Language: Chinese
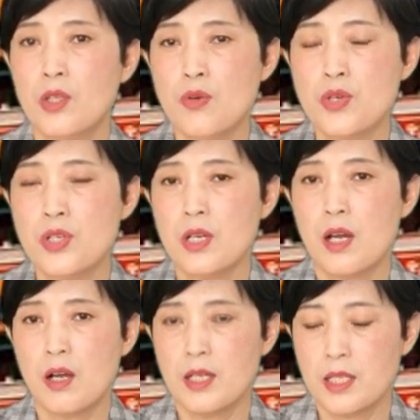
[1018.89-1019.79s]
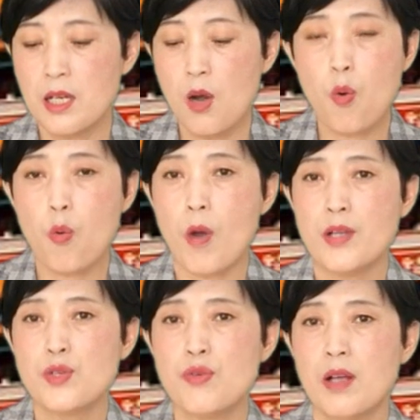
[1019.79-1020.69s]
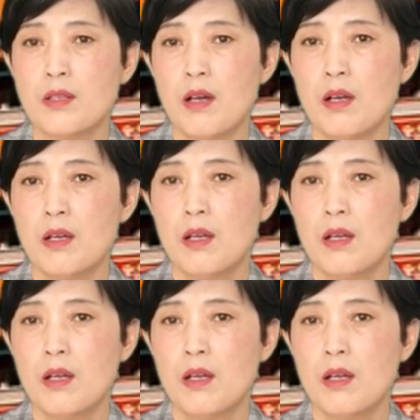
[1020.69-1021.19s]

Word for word: 都是呢一个环状的。